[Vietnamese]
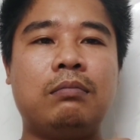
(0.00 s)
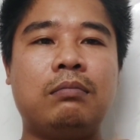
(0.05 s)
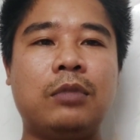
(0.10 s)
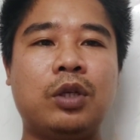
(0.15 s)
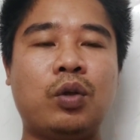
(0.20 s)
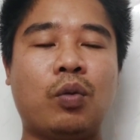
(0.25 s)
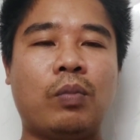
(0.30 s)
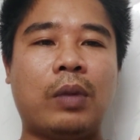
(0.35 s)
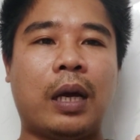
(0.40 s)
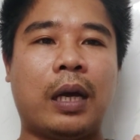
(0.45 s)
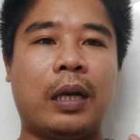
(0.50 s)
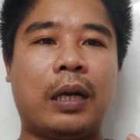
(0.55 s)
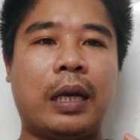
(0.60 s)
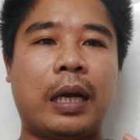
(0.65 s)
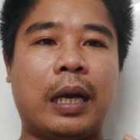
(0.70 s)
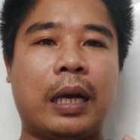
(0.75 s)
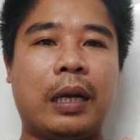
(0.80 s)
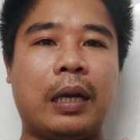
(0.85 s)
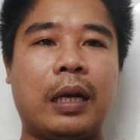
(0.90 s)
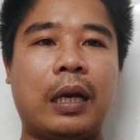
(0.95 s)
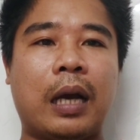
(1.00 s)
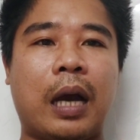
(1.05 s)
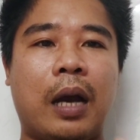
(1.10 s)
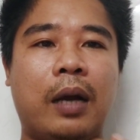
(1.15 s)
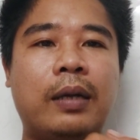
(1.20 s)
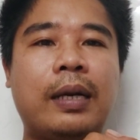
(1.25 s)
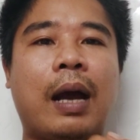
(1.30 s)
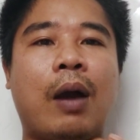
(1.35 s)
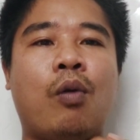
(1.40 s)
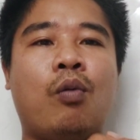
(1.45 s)
nói chung là
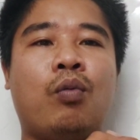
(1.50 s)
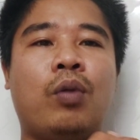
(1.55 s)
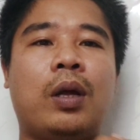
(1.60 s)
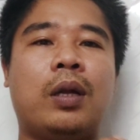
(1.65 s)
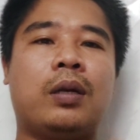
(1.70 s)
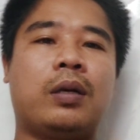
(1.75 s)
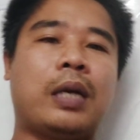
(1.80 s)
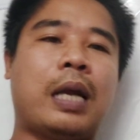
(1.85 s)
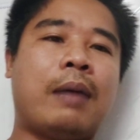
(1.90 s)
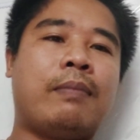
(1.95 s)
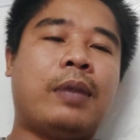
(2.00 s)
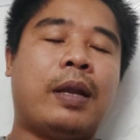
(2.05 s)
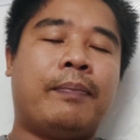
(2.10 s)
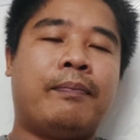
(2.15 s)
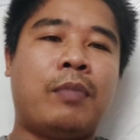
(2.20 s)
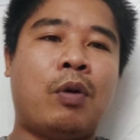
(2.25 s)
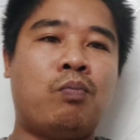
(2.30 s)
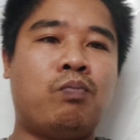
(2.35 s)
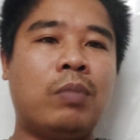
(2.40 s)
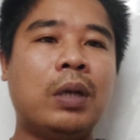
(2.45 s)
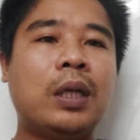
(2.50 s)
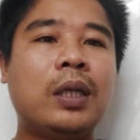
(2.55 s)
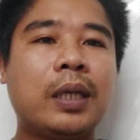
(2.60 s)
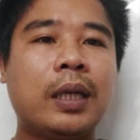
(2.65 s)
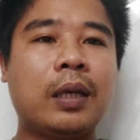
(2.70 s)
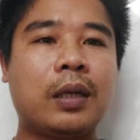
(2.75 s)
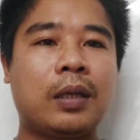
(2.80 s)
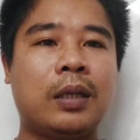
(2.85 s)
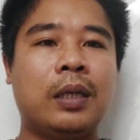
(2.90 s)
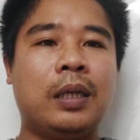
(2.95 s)
khởi đầu lên nam làm bông bích á,
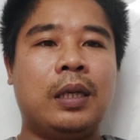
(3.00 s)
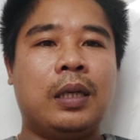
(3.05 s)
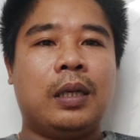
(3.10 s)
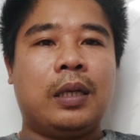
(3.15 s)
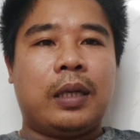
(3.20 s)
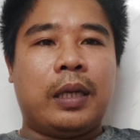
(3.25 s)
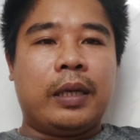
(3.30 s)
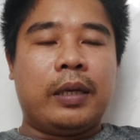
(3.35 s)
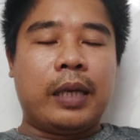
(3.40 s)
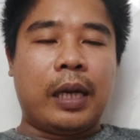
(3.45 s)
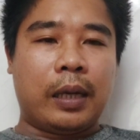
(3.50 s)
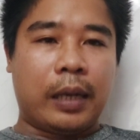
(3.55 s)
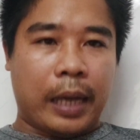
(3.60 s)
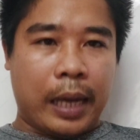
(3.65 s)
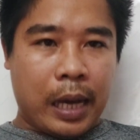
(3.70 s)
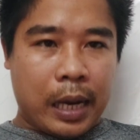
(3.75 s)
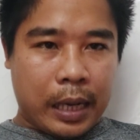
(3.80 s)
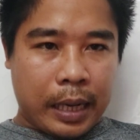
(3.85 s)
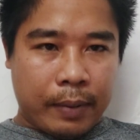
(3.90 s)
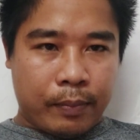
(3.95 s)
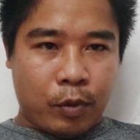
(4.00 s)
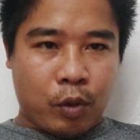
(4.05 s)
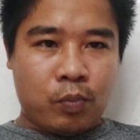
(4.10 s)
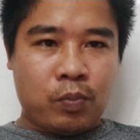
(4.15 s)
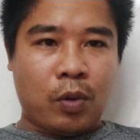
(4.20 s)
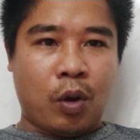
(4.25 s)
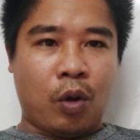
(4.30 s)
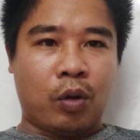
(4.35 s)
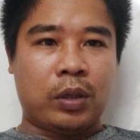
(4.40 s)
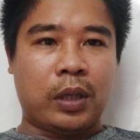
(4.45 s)
thì chắc là anh em
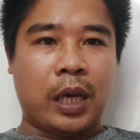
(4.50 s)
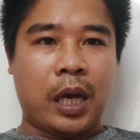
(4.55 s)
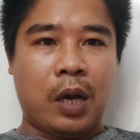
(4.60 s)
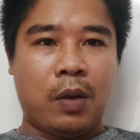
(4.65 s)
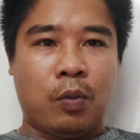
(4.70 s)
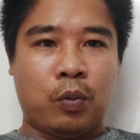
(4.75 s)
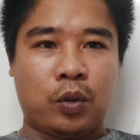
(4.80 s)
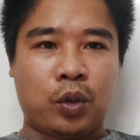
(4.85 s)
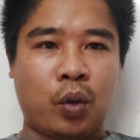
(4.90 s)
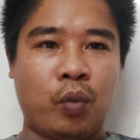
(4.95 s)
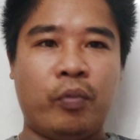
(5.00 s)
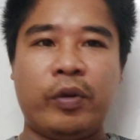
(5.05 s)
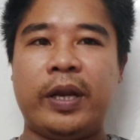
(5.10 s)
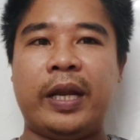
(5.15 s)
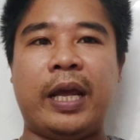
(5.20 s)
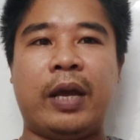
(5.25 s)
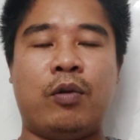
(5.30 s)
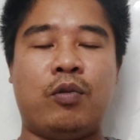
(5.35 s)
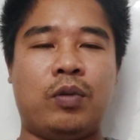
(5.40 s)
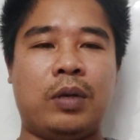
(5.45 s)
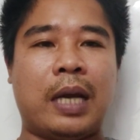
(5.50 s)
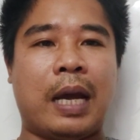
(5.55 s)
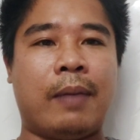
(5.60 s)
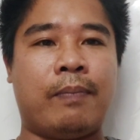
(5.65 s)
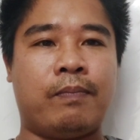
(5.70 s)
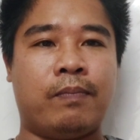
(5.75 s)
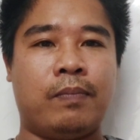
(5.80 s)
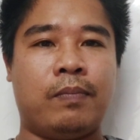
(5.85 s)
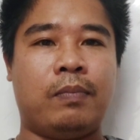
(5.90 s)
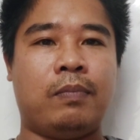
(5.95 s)
cũng còn nhớ một số video của nam
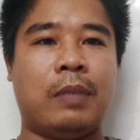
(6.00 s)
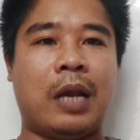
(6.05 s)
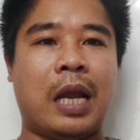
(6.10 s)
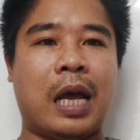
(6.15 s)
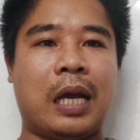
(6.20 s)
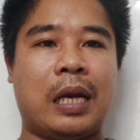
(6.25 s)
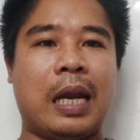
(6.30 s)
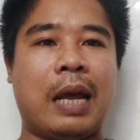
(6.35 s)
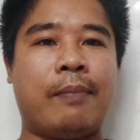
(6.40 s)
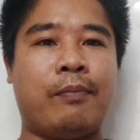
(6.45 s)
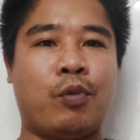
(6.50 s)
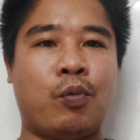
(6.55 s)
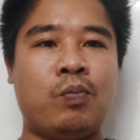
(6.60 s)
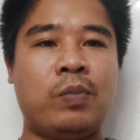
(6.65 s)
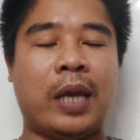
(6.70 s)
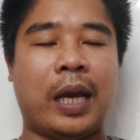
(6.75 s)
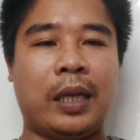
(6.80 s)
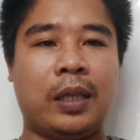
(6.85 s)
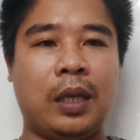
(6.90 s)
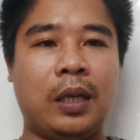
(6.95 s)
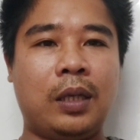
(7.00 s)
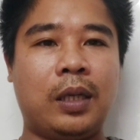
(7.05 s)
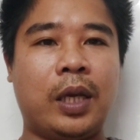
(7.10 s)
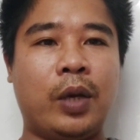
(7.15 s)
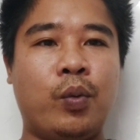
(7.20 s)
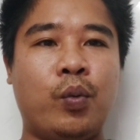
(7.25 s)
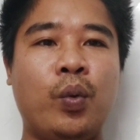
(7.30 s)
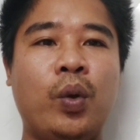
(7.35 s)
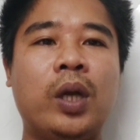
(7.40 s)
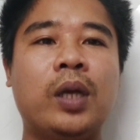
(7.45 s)
là nam cũng giải thích
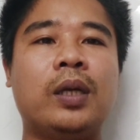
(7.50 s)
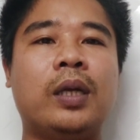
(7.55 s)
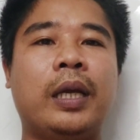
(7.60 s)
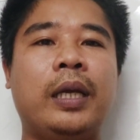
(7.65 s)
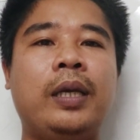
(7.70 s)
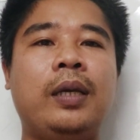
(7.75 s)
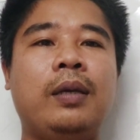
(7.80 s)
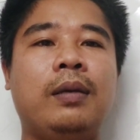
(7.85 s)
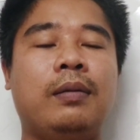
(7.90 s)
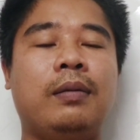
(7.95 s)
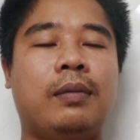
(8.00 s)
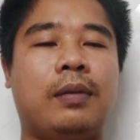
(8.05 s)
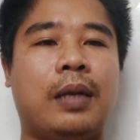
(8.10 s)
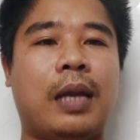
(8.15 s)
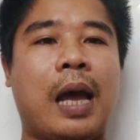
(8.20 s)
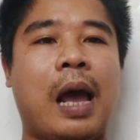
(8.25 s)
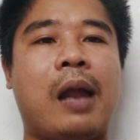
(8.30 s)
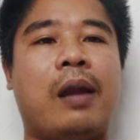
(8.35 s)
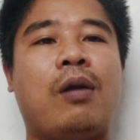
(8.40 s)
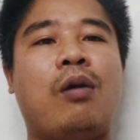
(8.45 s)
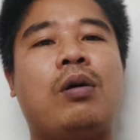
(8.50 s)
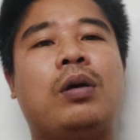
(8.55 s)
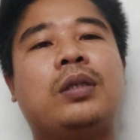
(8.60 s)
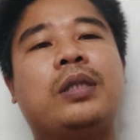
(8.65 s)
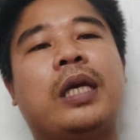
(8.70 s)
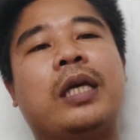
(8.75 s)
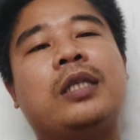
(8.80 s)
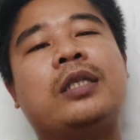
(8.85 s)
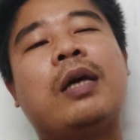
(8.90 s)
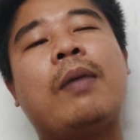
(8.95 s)
cái nguyên lý là nó
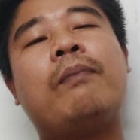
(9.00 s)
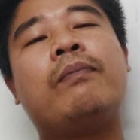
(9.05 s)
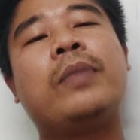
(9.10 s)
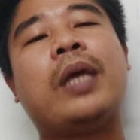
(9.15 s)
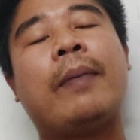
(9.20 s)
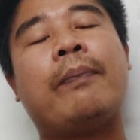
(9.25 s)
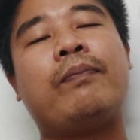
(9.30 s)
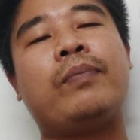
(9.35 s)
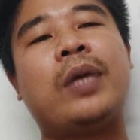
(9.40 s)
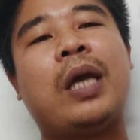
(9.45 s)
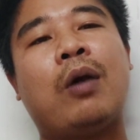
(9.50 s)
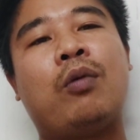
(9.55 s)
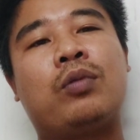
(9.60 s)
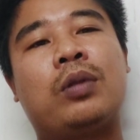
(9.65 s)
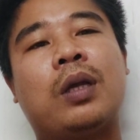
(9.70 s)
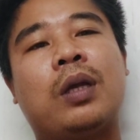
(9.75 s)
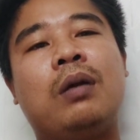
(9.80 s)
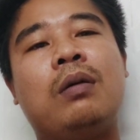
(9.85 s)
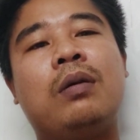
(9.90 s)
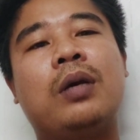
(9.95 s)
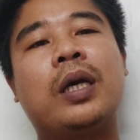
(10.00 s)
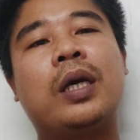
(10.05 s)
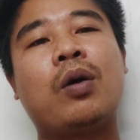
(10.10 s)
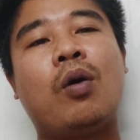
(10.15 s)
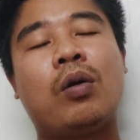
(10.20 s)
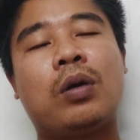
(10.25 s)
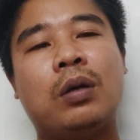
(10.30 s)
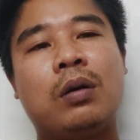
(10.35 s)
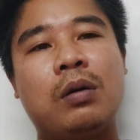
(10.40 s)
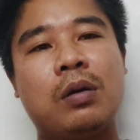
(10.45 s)
sẽ xâm nhập vào từ cái
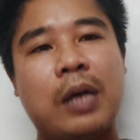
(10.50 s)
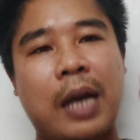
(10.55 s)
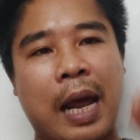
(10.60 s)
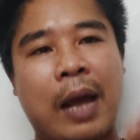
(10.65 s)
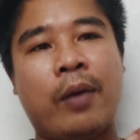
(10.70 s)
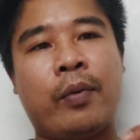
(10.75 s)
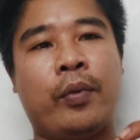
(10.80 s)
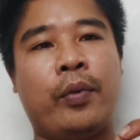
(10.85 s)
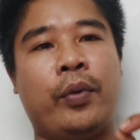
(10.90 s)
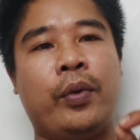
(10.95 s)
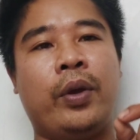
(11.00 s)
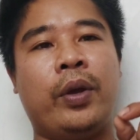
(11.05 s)
con đường nào